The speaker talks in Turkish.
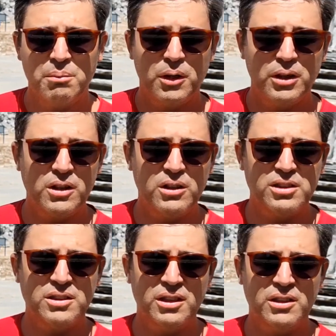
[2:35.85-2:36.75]
Bana
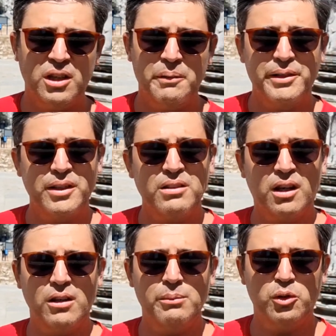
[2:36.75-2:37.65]
kalırsa dedi Emir'den
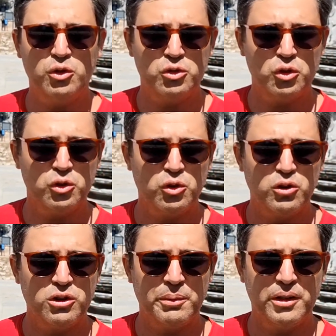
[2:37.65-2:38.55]
daha iyi bir oyuncu olur
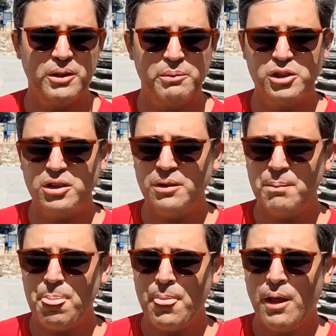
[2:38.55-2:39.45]
Göztepe'de demişti.